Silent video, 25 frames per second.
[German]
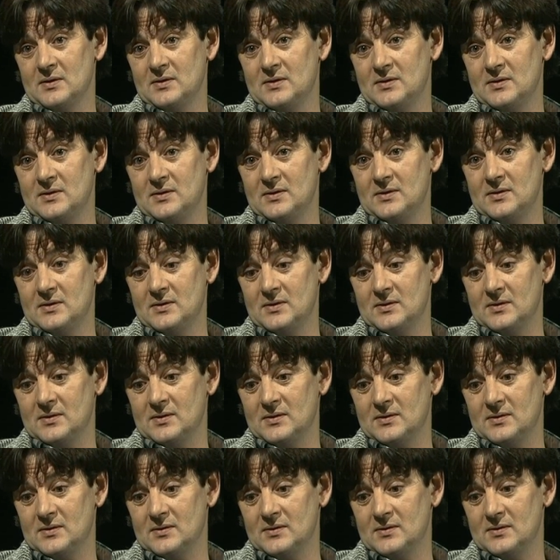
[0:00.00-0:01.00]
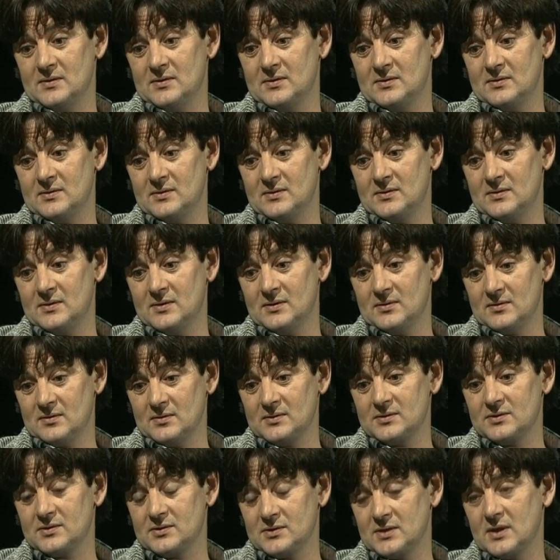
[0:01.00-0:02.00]
die äh, der
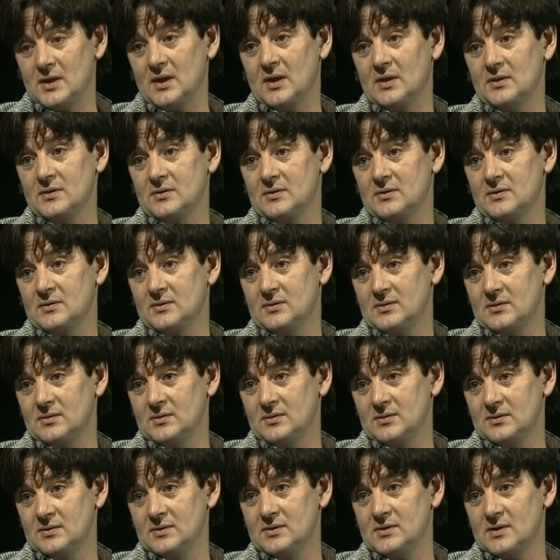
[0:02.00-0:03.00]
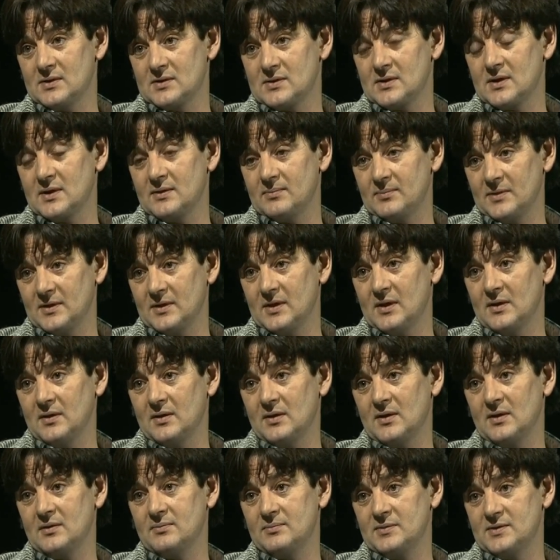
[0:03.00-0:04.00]
deutsche Staat äh, in dieser Zeit
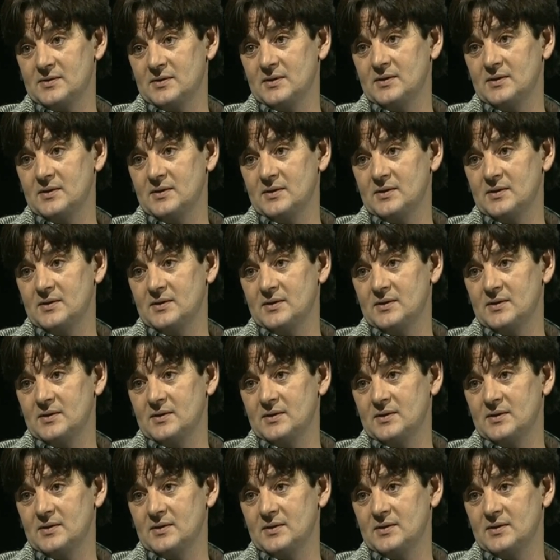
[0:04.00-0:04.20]
begangen hat, bis